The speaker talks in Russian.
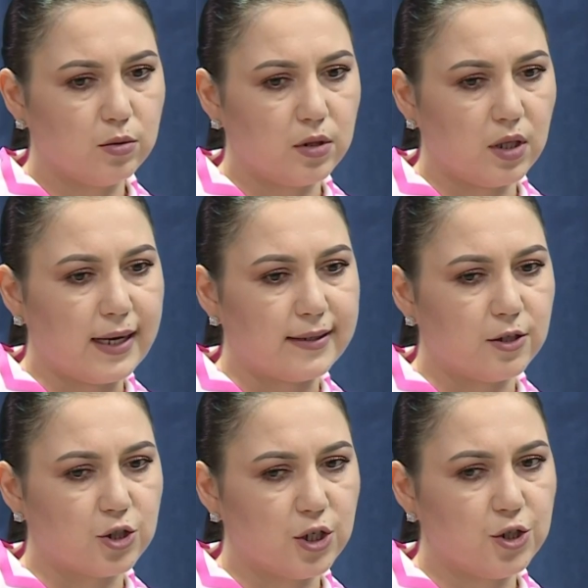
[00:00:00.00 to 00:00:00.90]
толкает на
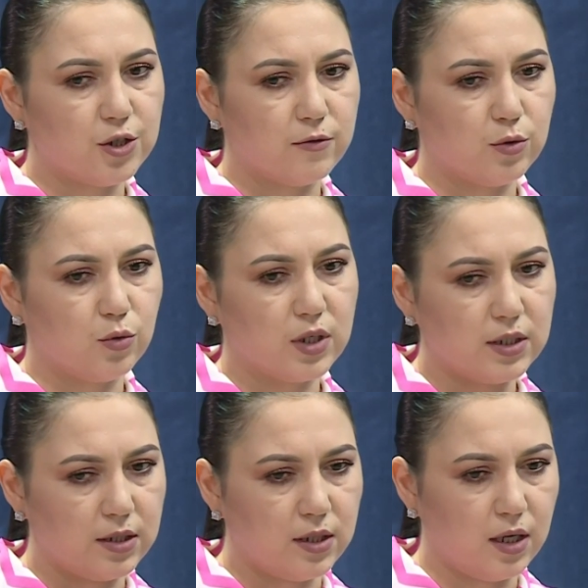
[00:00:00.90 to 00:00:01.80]
женщин вот
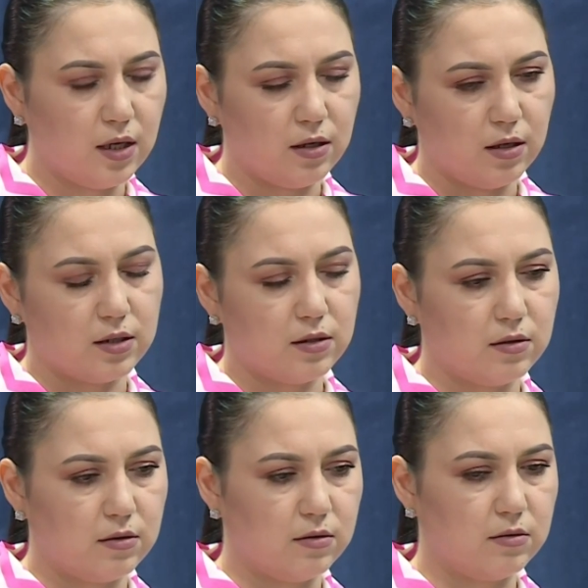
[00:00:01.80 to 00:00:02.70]
уходить, да, от
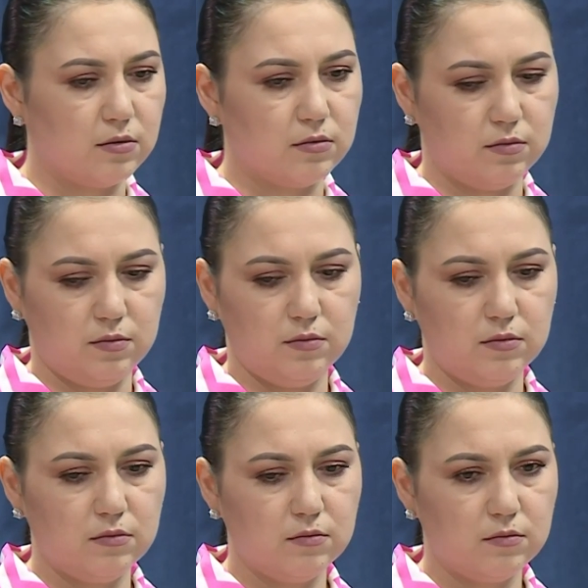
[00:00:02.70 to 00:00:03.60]
э,
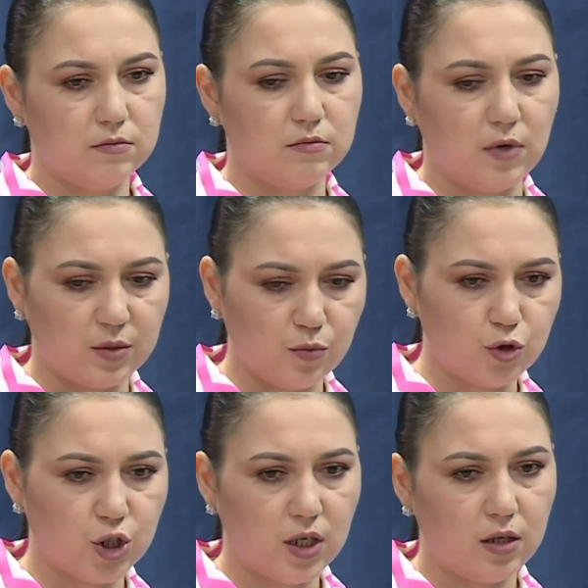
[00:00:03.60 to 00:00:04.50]
от
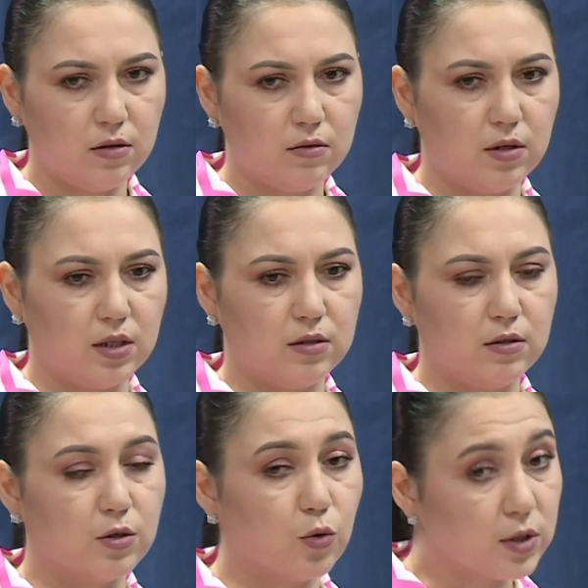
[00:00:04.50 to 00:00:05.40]
мужей, от
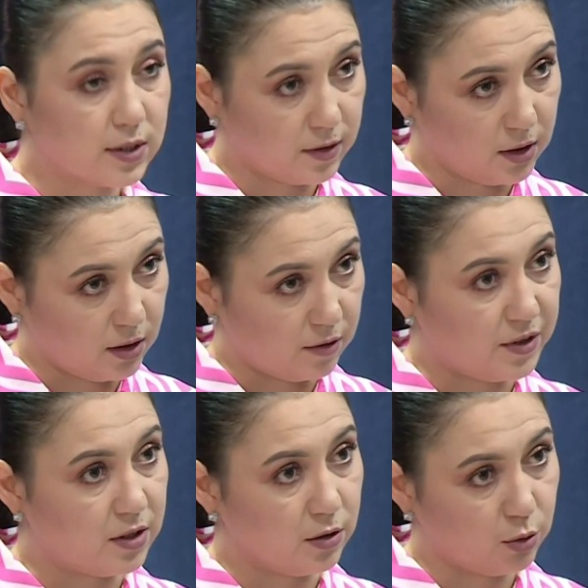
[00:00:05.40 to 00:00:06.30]
родственников,
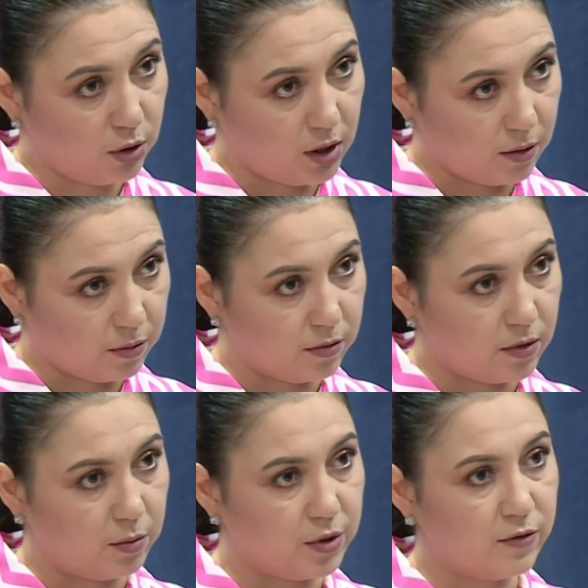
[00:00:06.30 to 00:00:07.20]
ведь не только
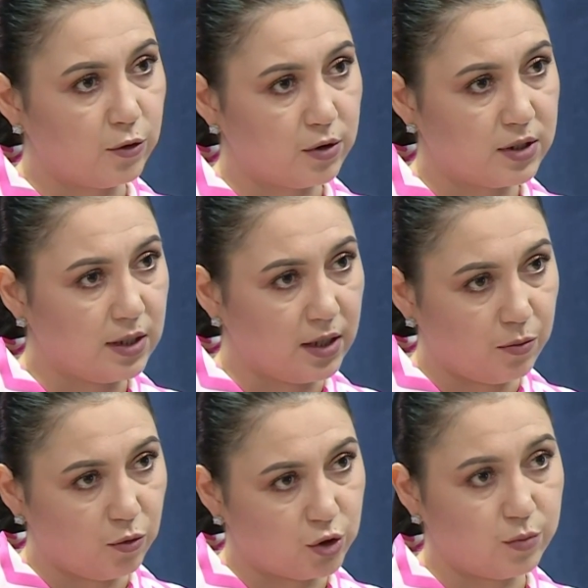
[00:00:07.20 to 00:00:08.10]
э, бытовое насилие
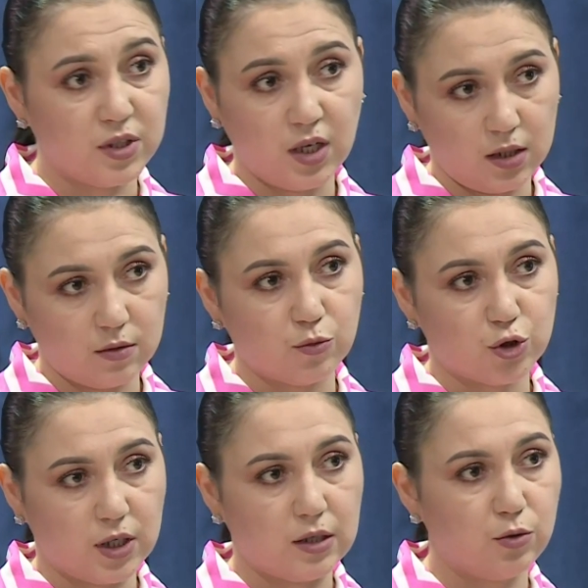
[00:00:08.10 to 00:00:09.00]
может быть, да, от
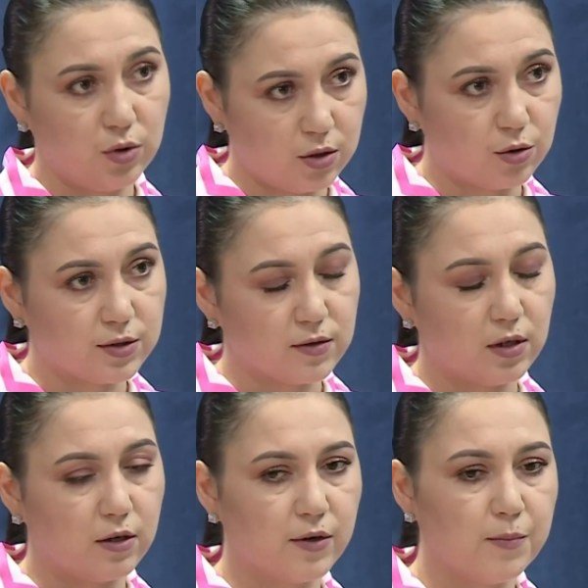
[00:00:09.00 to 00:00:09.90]
мужей, но и от
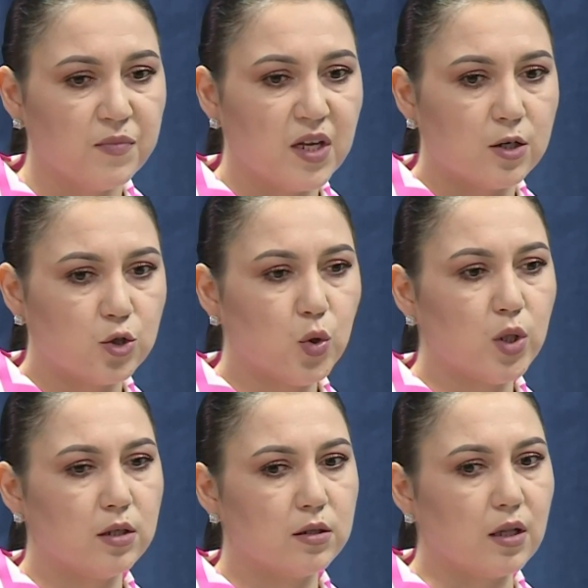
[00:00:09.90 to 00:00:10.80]
родственников. Что
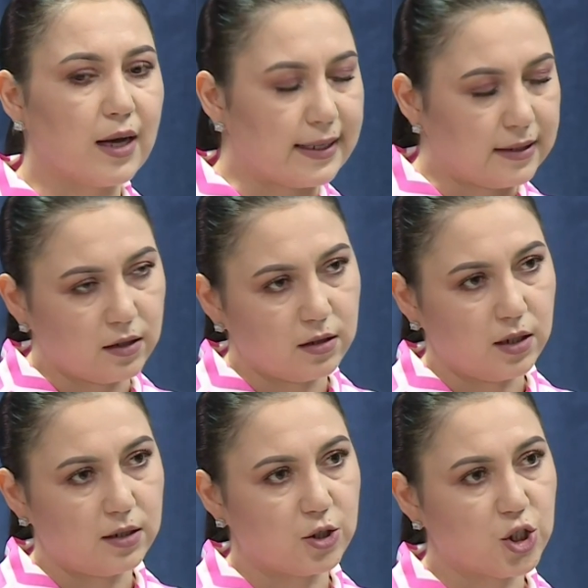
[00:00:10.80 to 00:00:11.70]
и толкает их на
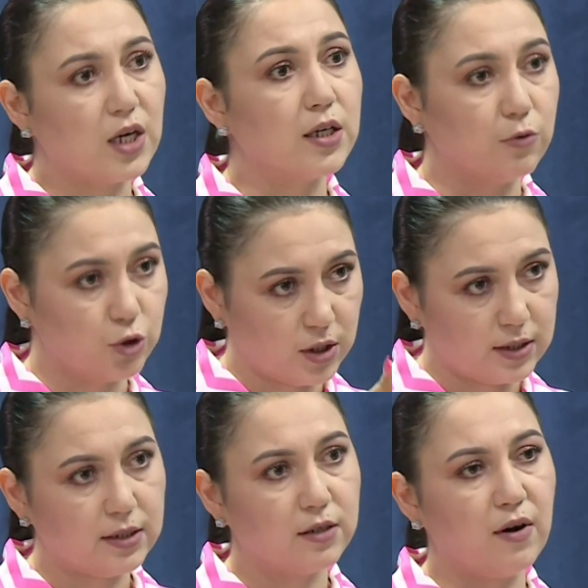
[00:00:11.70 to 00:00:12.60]
этот шаг и уже
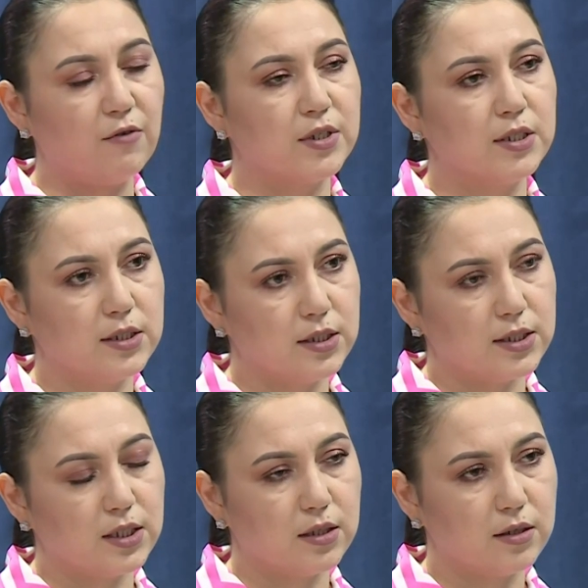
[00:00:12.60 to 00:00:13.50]
идти к вам в кризисный
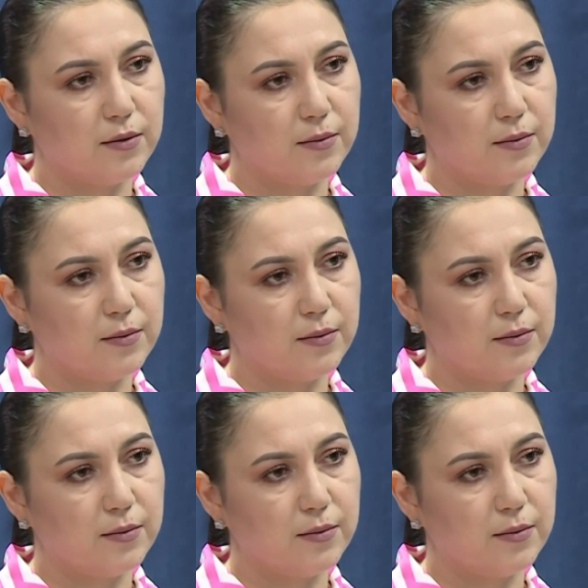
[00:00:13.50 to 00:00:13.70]
центр?